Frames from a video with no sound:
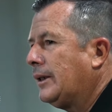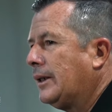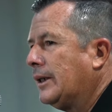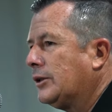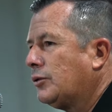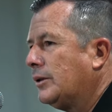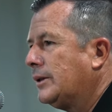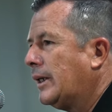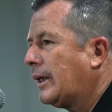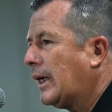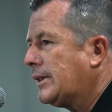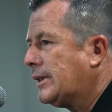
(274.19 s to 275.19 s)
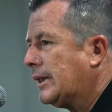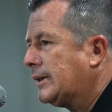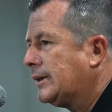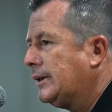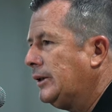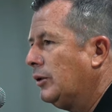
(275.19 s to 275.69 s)
que esto es de
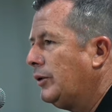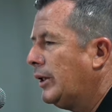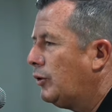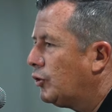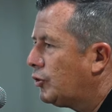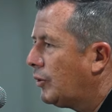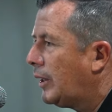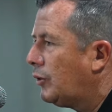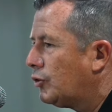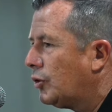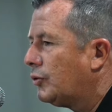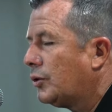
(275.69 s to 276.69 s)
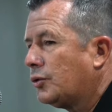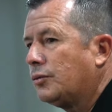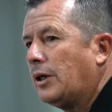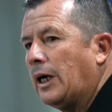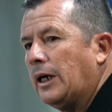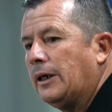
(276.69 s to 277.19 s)
rachas y hoy nos toca a nosotros
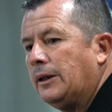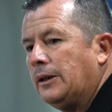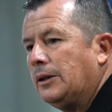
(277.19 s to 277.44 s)
una,